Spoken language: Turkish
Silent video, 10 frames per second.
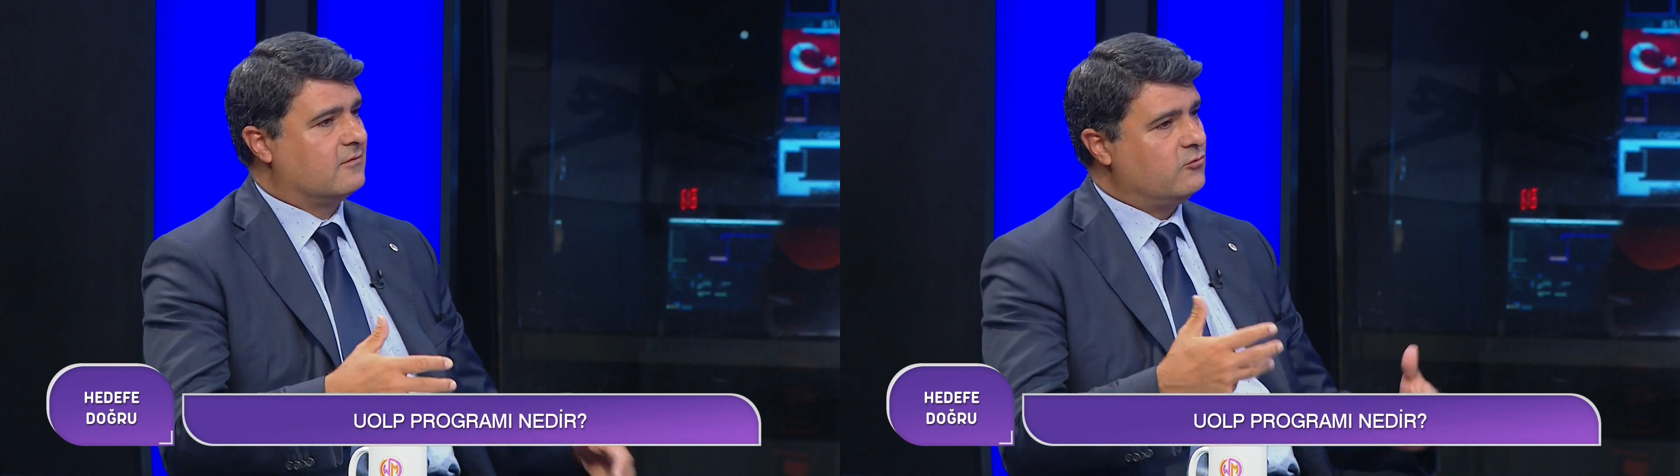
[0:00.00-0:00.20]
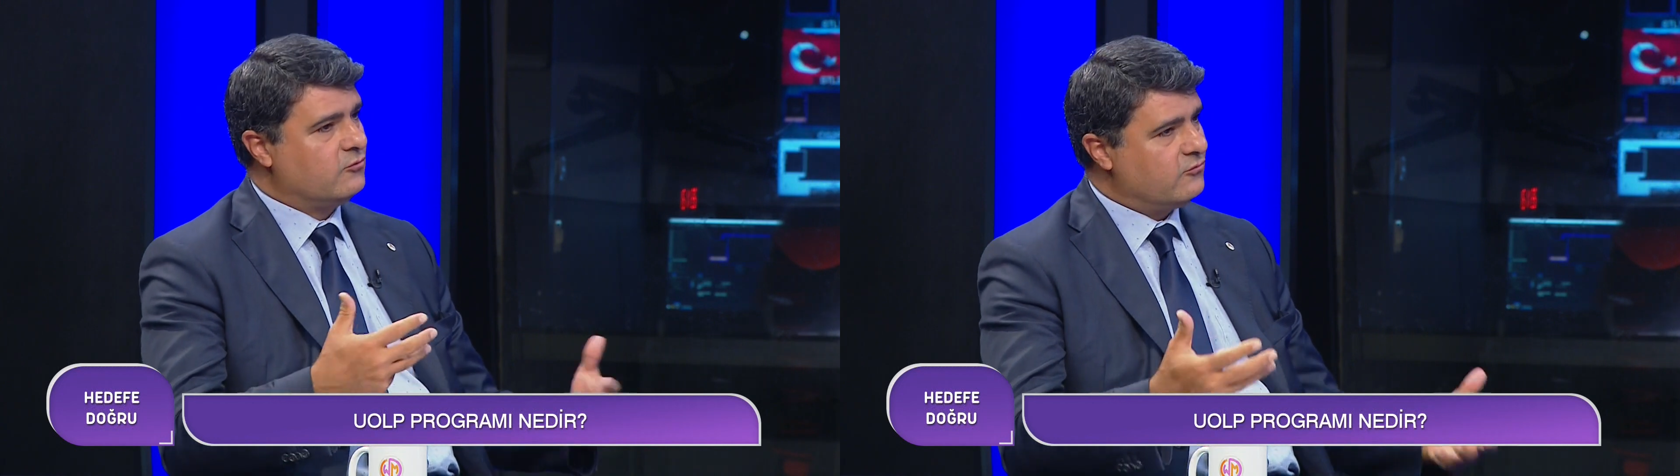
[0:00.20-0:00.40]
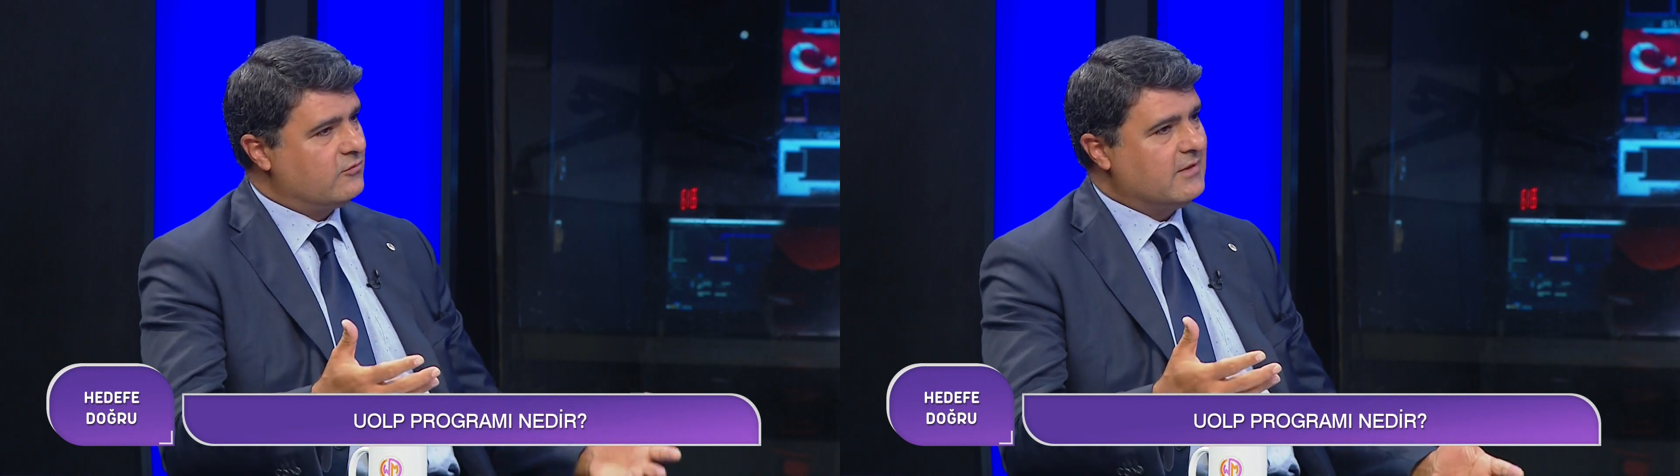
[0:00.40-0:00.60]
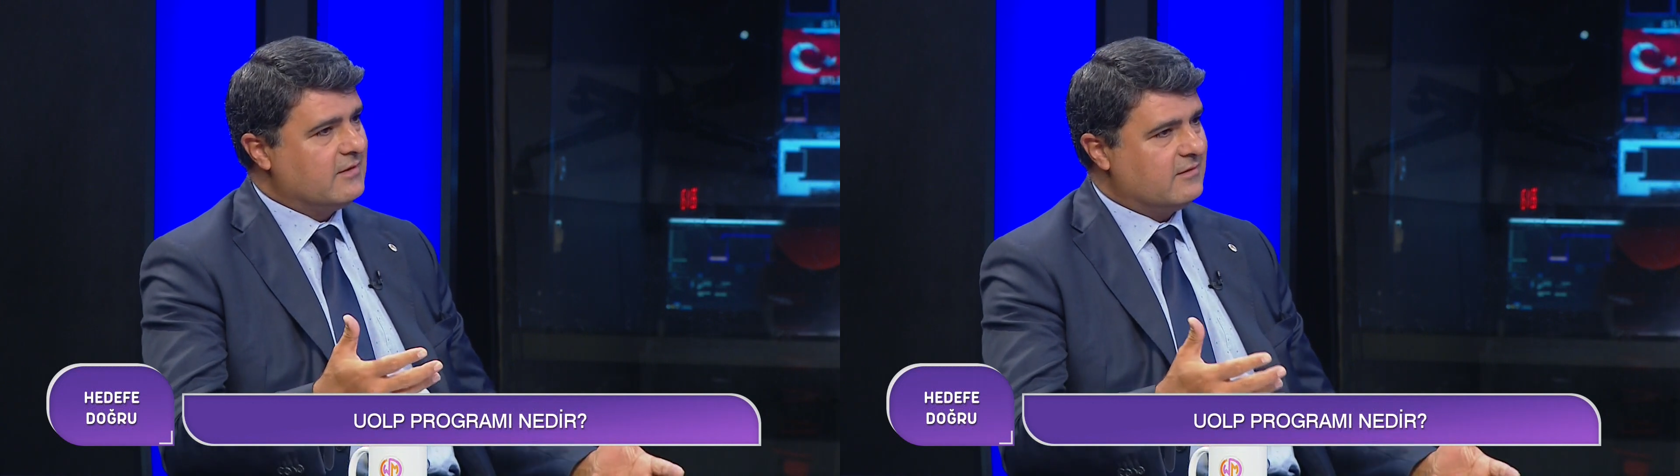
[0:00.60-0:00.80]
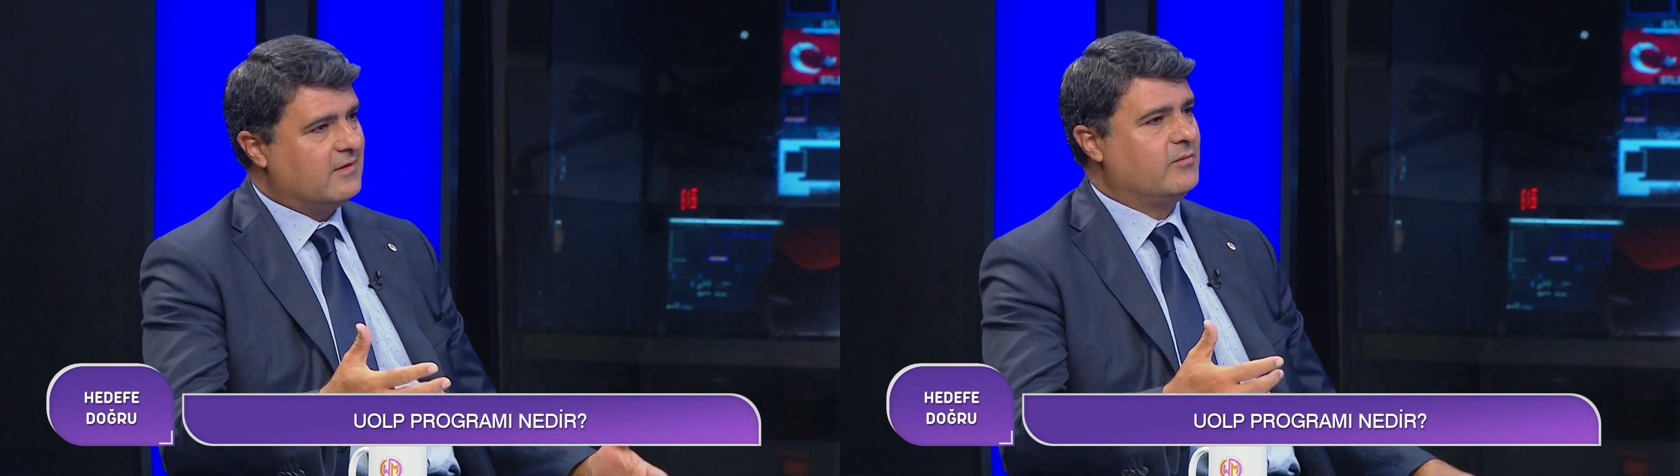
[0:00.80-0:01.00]

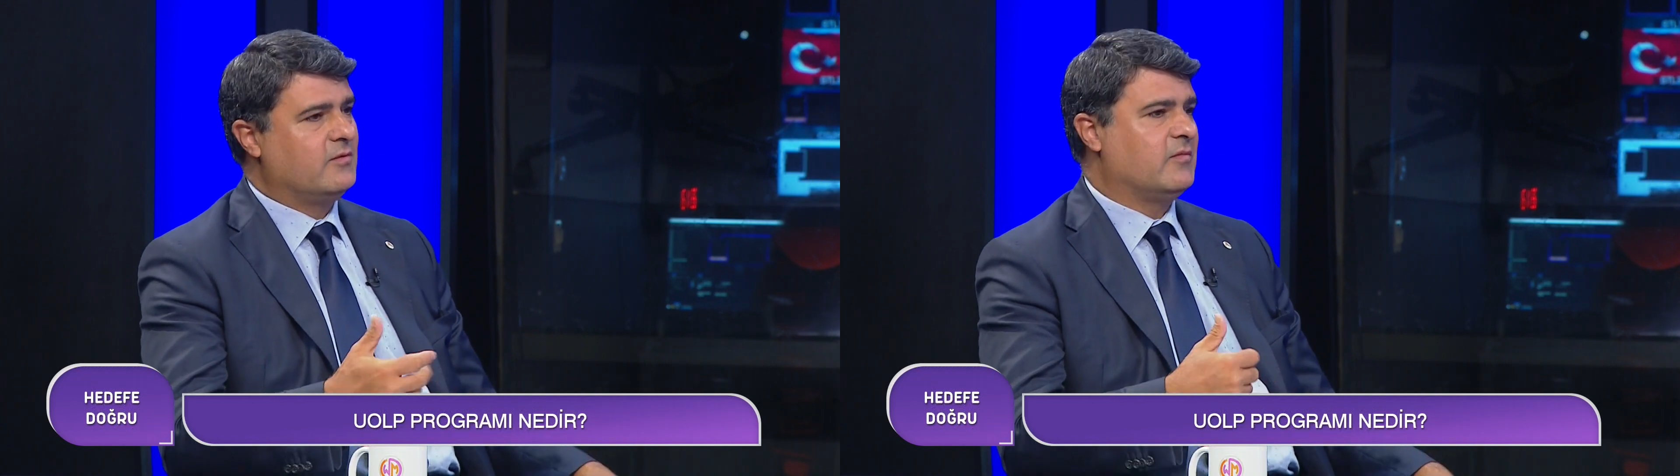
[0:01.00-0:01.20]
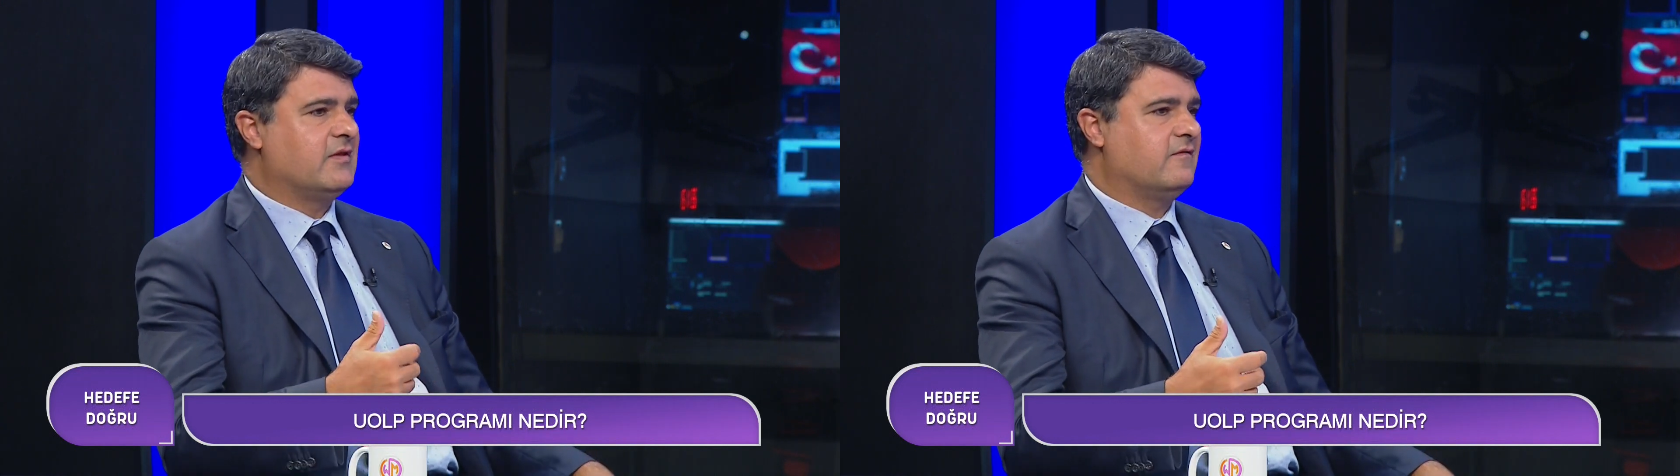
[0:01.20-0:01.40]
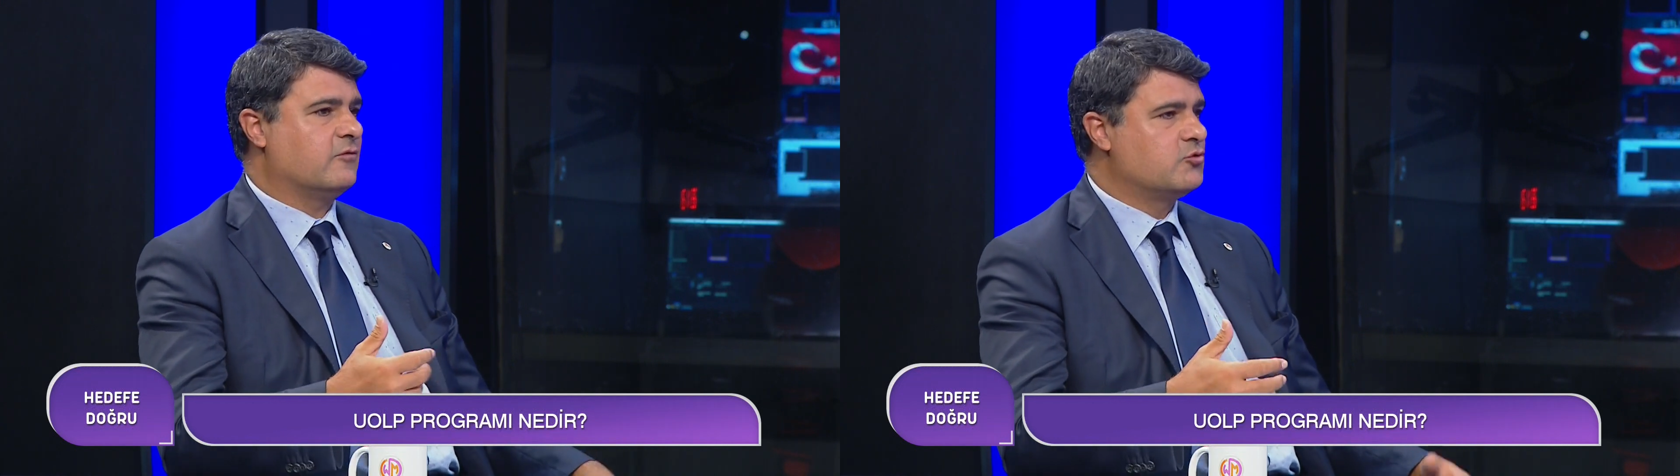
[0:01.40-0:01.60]
kültürlerini de bilmeniz,